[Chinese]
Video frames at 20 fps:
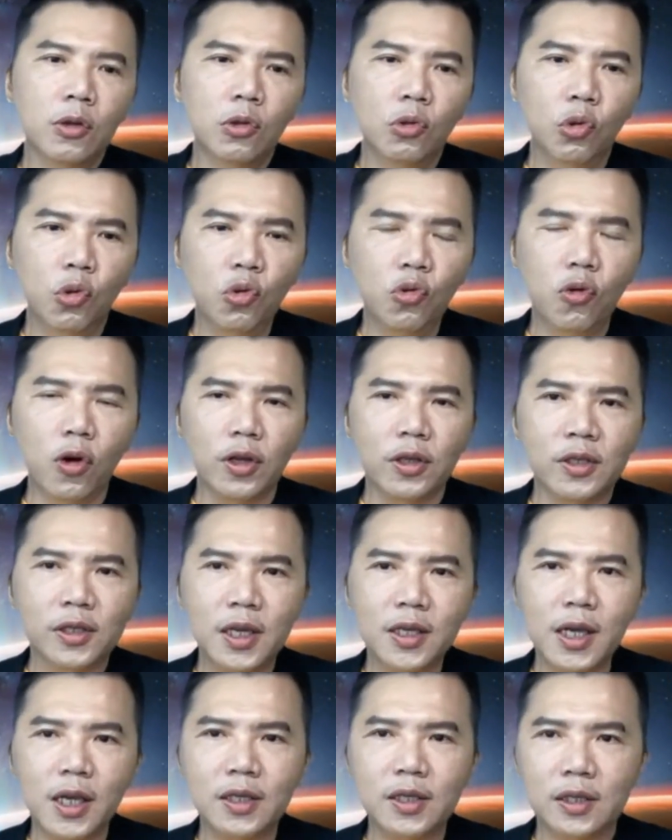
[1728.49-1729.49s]
如果
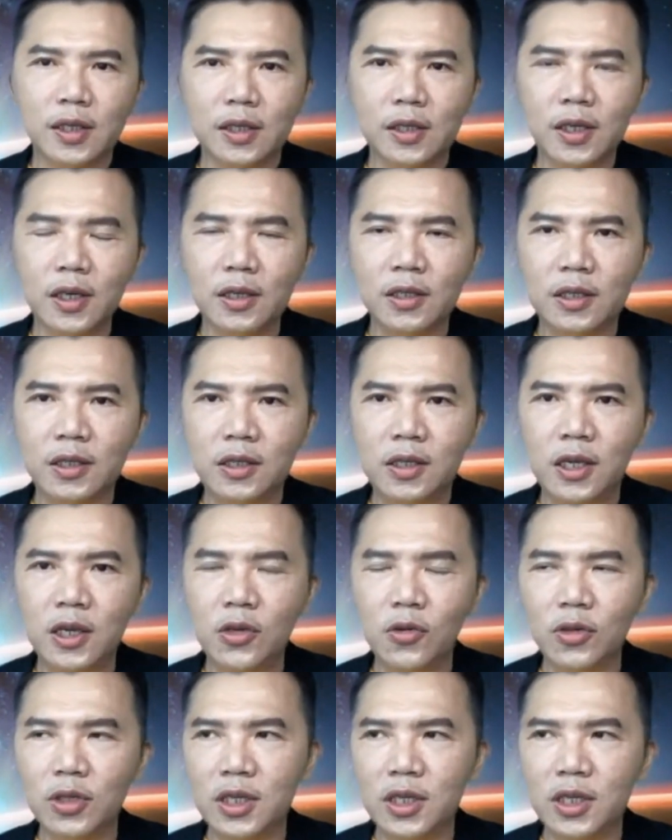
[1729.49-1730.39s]
现在只是其中